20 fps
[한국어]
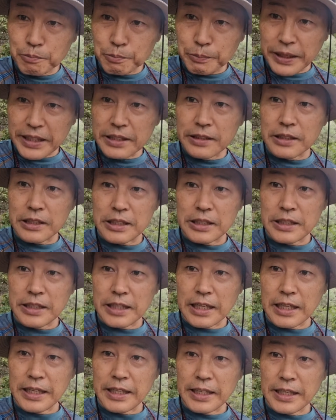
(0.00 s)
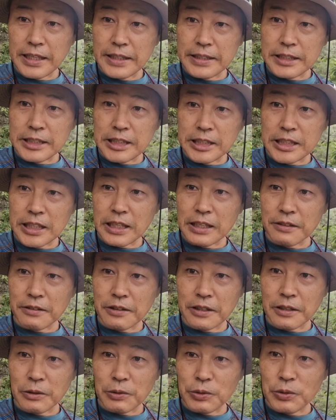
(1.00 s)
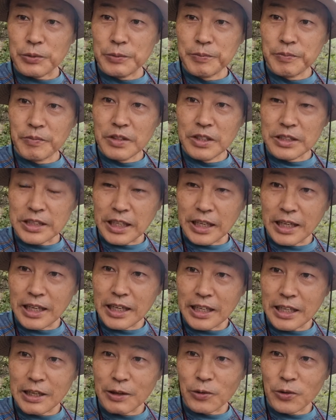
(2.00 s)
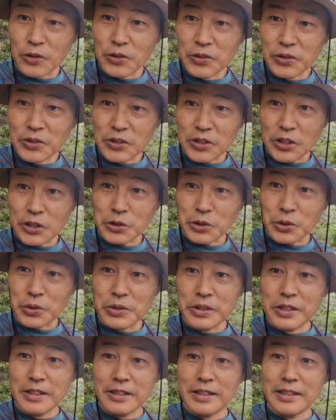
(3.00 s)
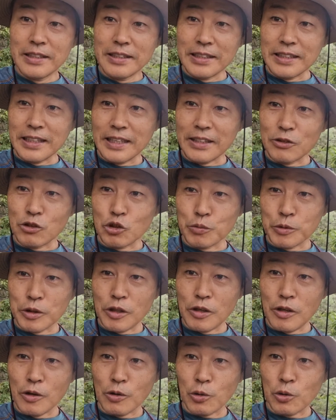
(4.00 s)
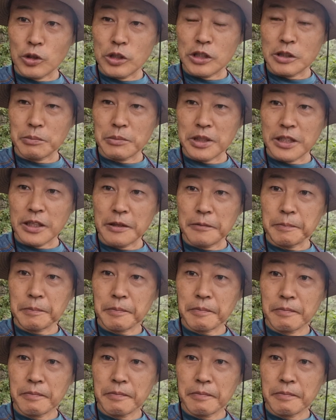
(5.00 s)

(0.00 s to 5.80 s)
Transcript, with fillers: 반드시 나에게 지시할 거라고 생각하고 계속 예, 주문을 넣고 있습니다.